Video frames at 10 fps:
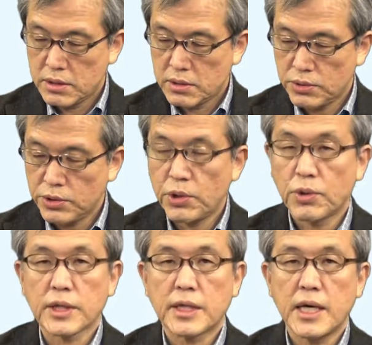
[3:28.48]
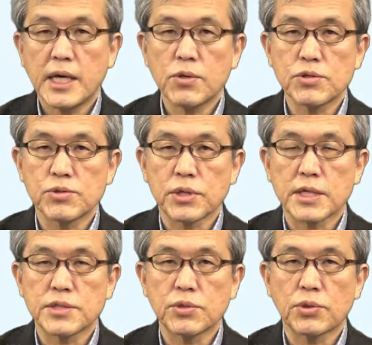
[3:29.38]
このような形容詞の
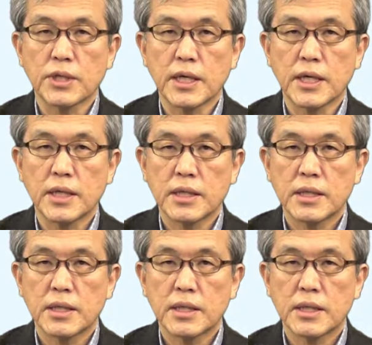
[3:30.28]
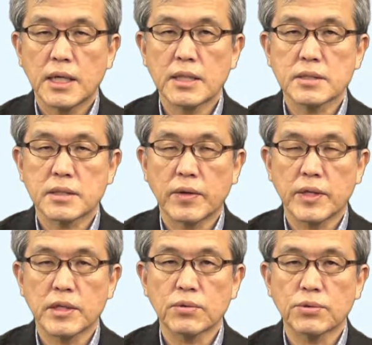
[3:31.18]
活用形が使わ
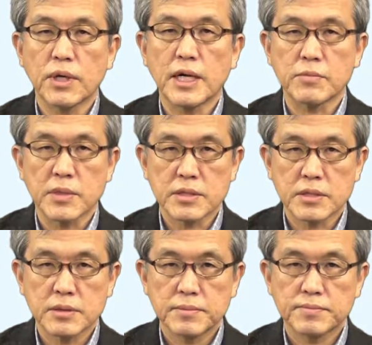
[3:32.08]
れることがあります。